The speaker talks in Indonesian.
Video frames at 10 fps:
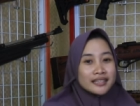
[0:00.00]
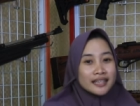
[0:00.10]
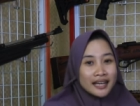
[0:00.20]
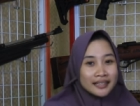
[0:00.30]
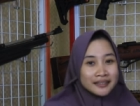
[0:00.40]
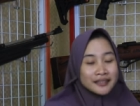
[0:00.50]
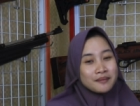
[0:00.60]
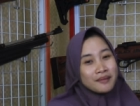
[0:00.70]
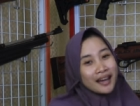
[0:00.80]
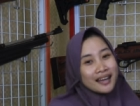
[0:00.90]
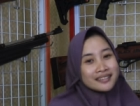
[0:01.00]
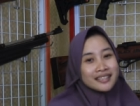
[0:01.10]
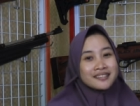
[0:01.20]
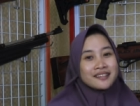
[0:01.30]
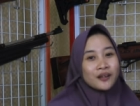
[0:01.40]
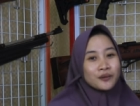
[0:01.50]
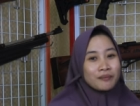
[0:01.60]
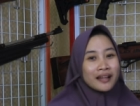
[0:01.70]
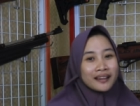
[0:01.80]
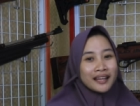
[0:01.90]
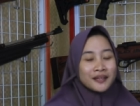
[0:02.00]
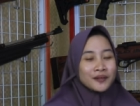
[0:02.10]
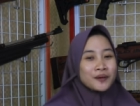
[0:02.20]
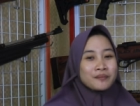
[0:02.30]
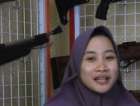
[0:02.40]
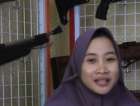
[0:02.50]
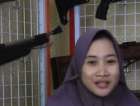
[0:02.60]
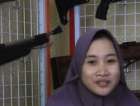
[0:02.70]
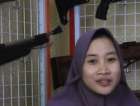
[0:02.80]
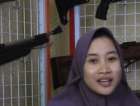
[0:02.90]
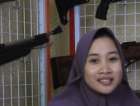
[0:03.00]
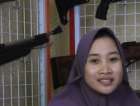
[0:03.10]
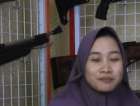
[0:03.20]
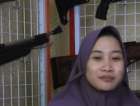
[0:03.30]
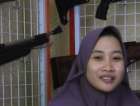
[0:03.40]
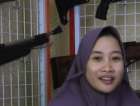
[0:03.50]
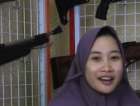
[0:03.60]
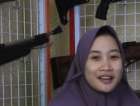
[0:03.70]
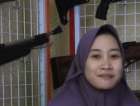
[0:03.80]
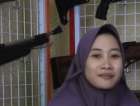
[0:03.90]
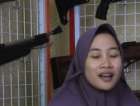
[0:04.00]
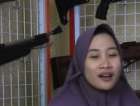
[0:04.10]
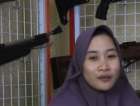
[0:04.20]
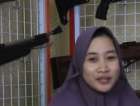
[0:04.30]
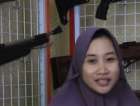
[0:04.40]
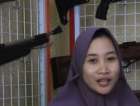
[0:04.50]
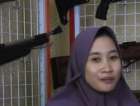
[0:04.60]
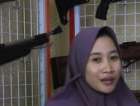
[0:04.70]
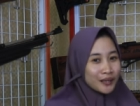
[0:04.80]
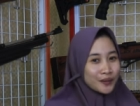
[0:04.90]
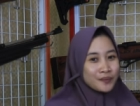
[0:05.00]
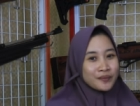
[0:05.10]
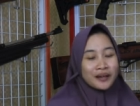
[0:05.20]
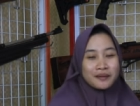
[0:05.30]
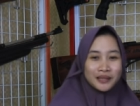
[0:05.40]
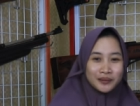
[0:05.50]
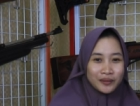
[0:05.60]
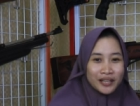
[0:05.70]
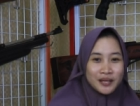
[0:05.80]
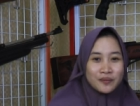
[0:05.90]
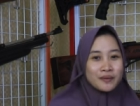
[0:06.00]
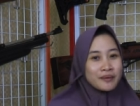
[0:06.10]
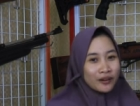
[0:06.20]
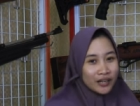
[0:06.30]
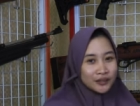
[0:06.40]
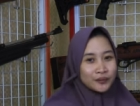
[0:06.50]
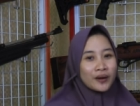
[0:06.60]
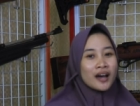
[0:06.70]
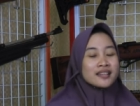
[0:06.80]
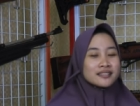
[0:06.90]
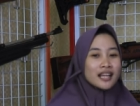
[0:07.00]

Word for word: Sekian, terima kasih. Jangan lupa like, komen, dan juga subscribe. Wassalamualaikum warahmatullahi wabarakatuh.